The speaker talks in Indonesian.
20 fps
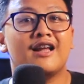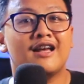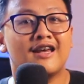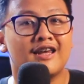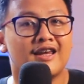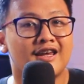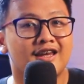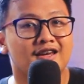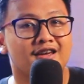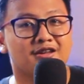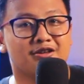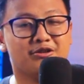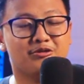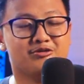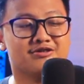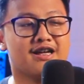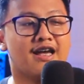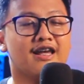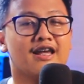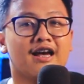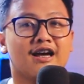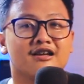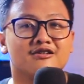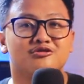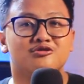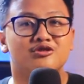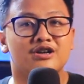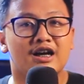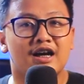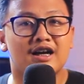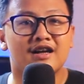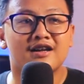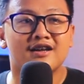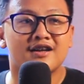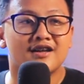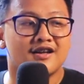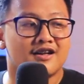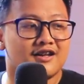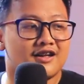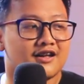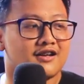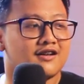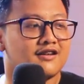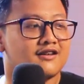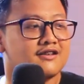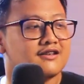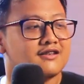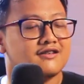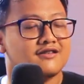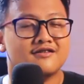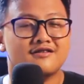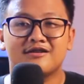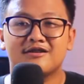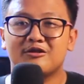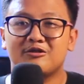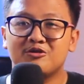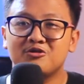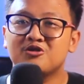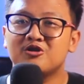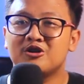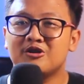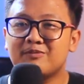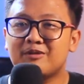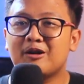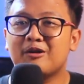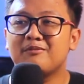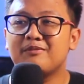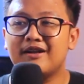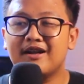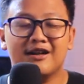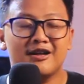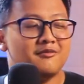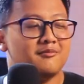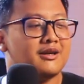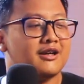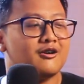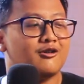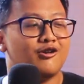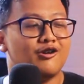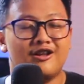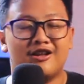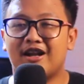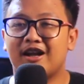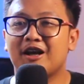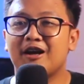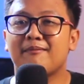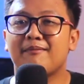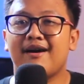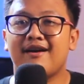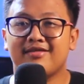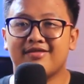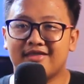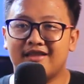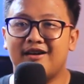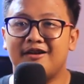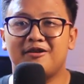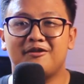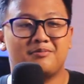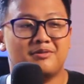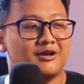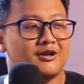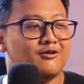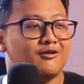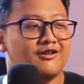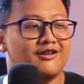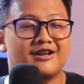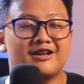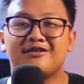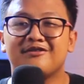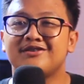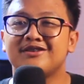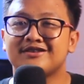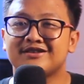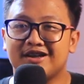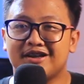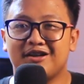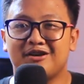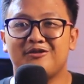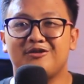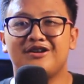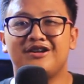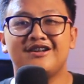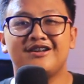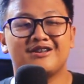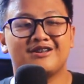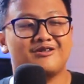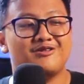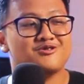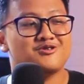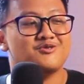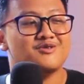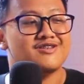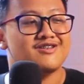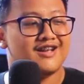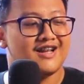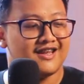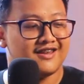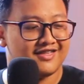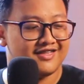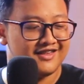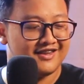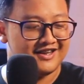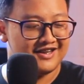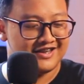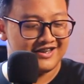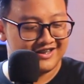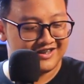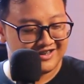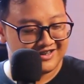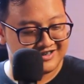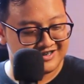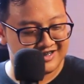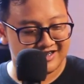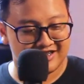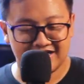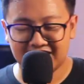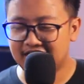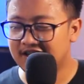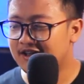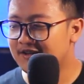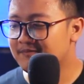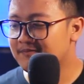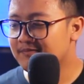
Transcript: lagi gitu sayang juga dan gue juga udah pernah bilang lebih ke olahraga mata daripada ke olahraga fisik kalau di Nintendo Switch Lite jadi